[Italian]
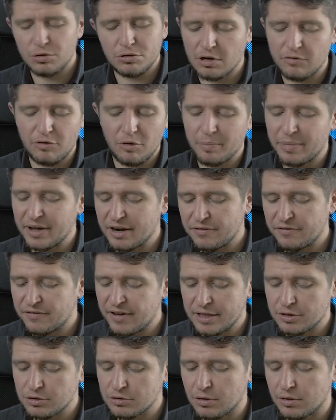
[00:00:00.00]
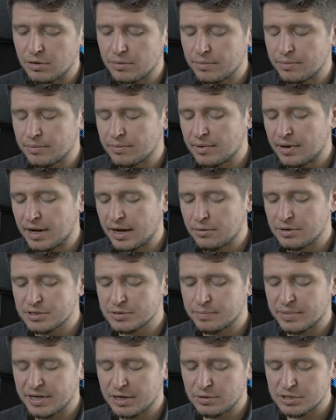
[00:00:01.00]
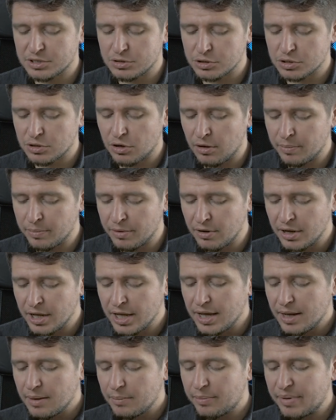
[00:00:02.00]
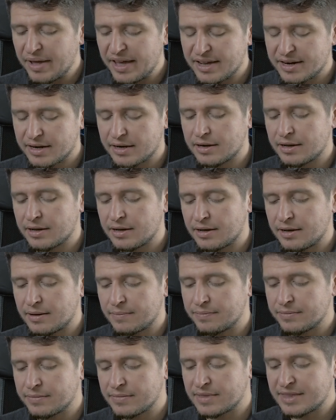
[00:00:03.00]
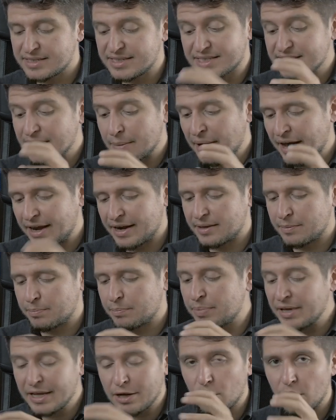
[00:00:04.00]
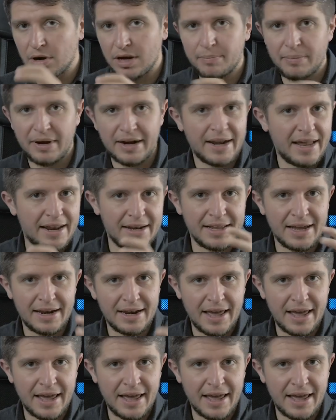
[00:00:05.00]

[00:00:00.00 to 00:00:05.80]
lo trovo perfetto mh, mm, per questo scopo, per mh, ehm, sistemare piccoli pannelli a